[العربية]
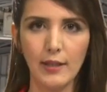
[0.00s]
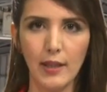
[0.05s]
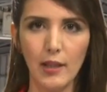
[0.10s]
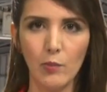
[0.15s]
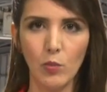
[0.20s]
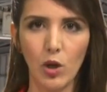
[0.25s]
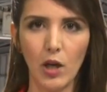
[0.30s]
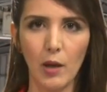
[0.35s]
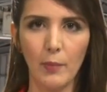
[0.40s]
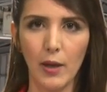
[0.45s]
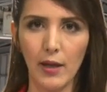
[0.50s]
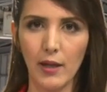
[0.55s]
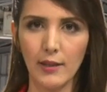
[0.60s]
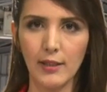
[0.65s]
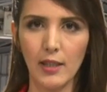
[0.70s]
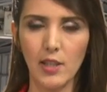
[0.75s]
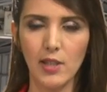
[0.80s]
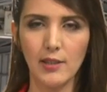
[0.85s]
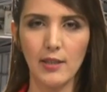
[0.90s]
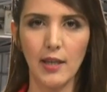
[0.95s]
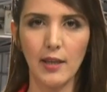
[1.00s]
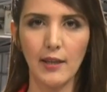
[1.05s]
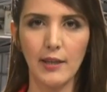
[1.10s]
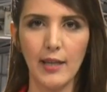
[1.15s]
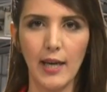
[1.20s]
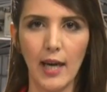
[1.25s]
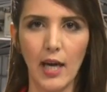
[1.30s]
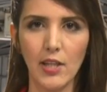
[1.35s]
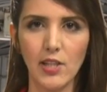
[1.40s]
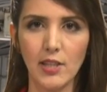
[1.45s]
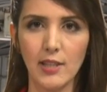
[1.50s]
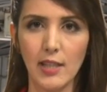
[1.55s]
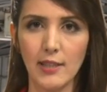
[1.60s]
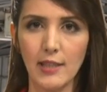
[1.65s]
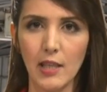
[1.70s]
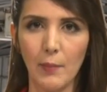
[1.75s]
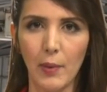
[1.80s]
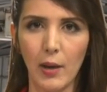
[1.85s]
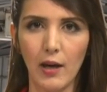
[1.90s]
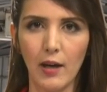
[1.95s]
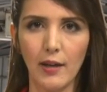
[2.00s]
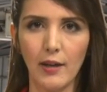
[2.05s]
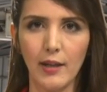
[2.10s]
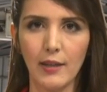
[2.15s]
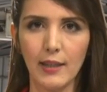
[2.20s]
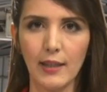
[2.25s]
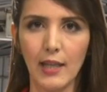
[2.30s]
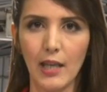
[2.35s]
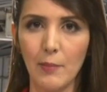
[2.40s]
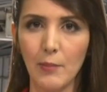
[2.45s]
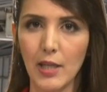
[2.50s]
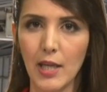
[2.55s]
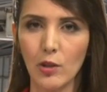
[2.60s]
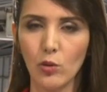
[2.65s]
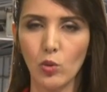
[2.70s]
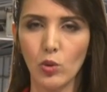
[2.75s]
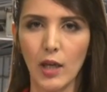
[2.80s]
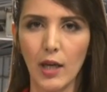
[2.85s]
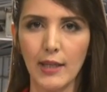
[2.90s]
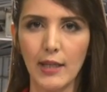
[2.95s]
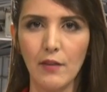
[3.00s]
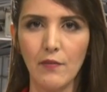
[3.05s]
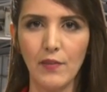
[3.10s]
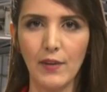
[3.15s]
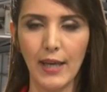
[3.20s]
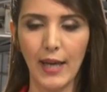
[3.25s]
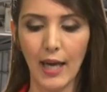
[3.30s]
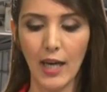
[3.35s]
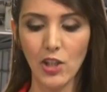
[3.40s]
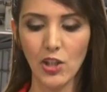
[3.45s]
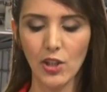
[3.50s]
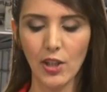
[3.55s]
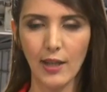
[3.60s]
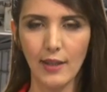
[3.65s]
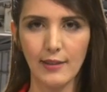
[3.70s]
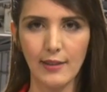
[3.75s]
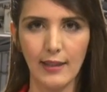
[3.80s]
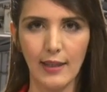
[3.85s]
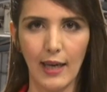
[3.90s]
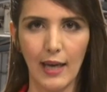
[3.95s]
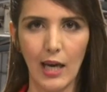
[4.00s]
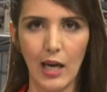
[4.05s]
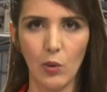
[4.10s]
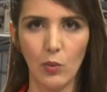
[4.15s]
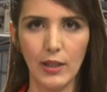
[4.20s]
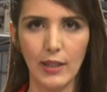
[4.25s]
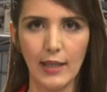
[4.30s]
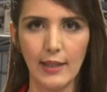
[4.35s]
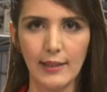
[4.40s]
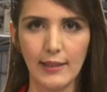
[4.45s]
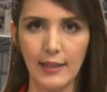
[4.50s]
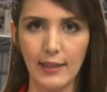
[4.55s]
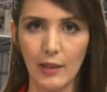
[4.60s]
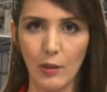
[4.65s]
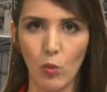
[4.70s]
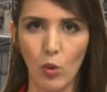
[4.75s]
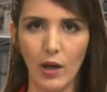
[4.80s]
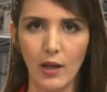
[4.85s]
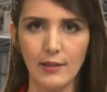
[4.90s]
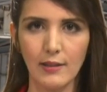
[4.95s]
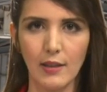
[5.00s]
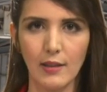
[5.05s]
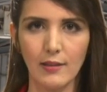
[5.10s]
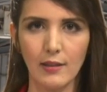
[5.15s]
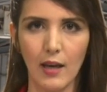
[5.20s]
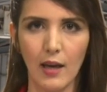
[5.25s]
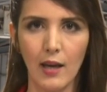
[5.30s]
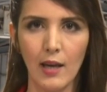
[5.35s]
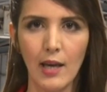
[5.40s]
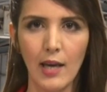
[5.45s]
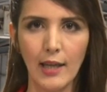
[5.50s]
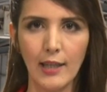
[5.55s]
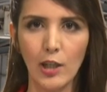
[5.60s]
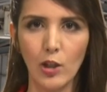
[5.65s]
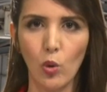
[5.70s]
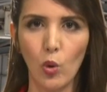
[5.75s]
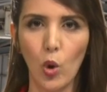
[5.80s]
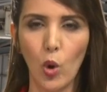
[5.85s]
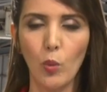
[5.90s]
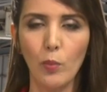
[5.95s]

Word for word: المخابرات الجزائرية حجزت سبع قناطير من الكوكايين في عشرة حاويات مخصصة للحوم